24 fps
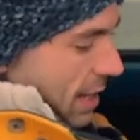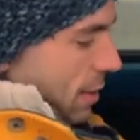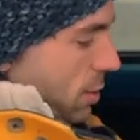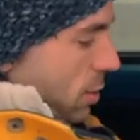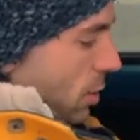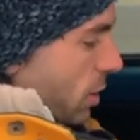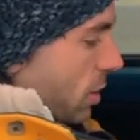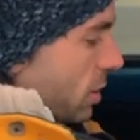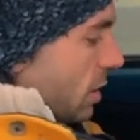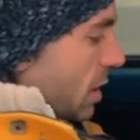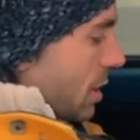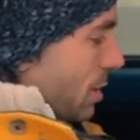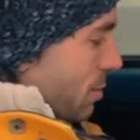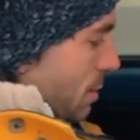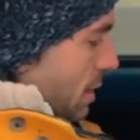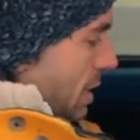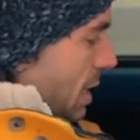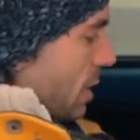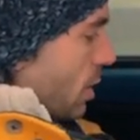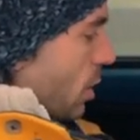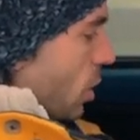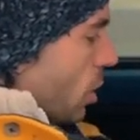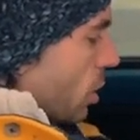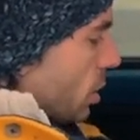ganz ordentlich. Man
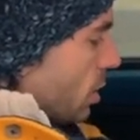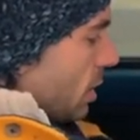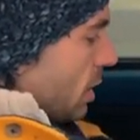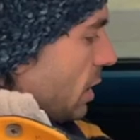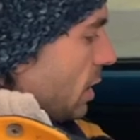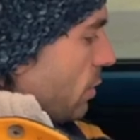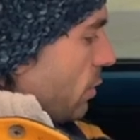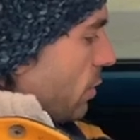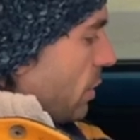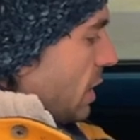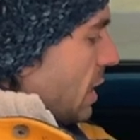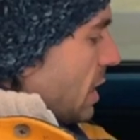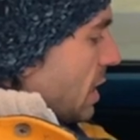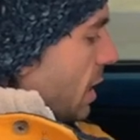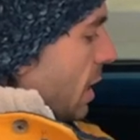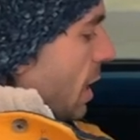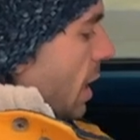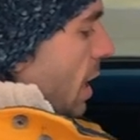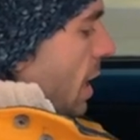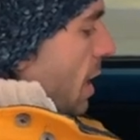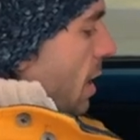hat ordentlich viel